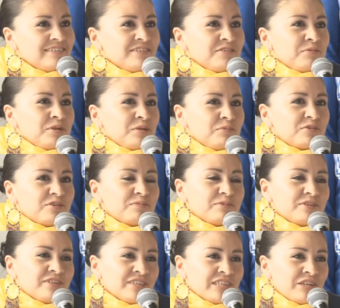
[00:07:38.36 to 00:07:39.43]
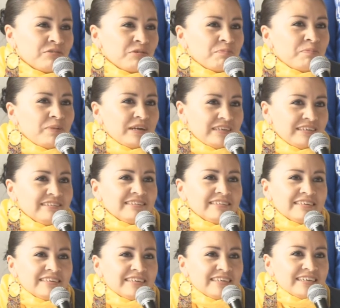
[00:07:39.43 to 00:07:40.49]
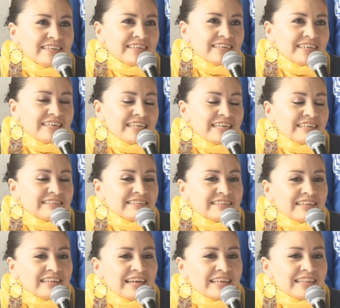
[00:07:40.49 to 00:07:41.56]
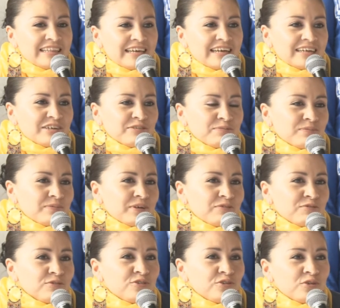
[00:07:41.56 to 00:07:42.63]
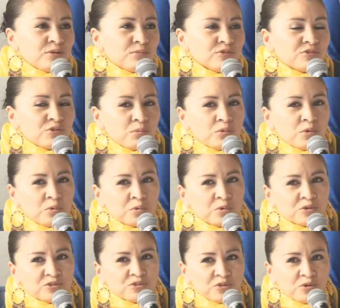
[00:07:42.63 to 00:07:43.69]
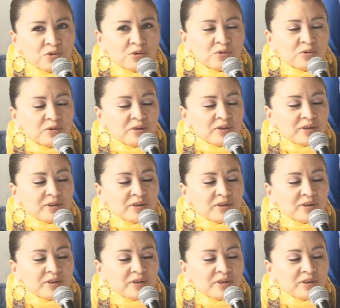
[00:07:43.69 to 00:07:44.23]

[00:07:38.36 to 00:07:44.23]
sino venimos representando a un país. Y esa es la idea, que, funcionemos como uno solo.